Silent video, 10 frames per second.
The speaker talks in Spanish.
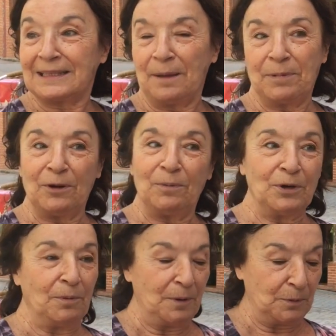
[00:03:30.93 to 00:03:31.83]
es que, pero
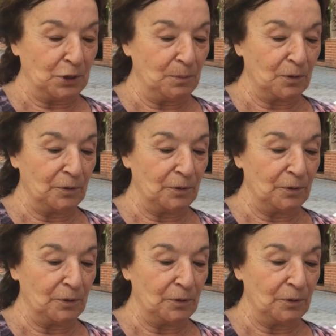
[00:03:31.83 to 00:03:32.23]
bueno, me he puesto muy